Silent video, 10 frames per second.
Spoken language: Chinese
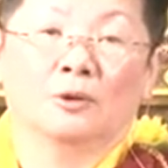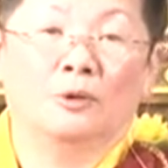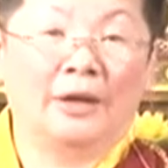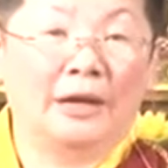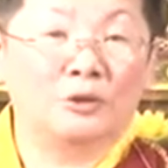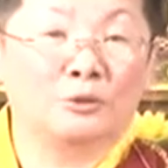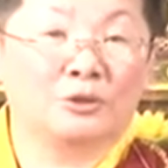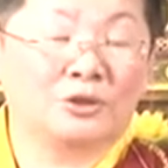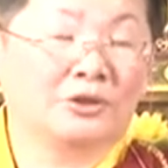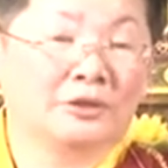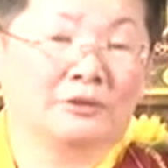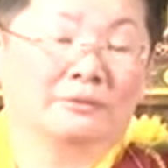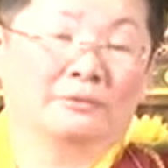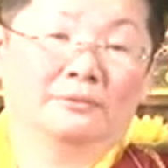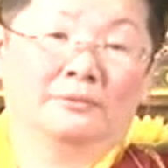回来做事的，
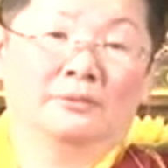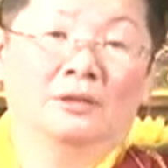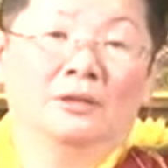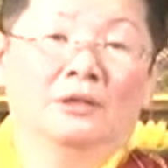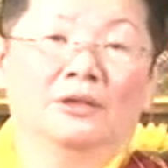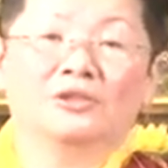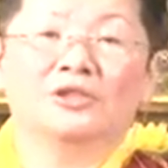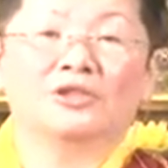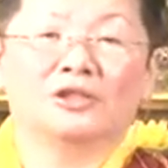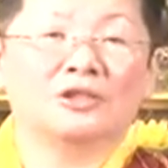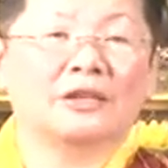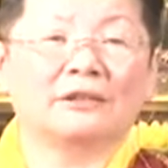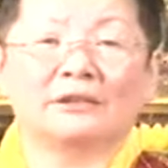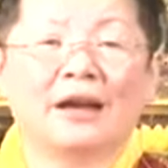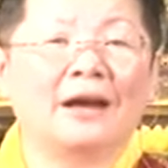可是实在
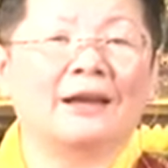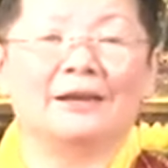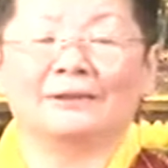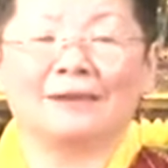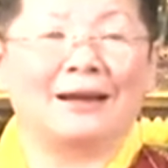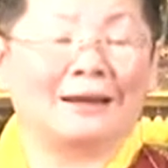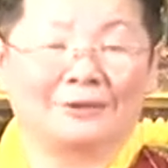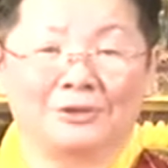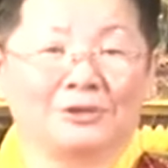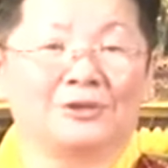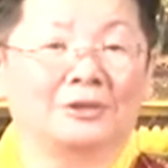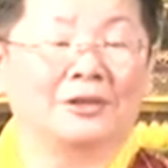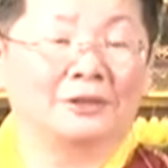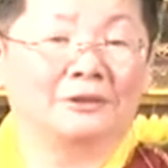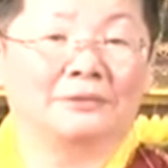太大的事
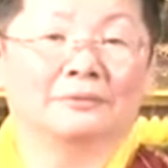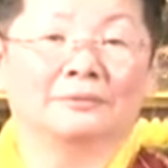业了，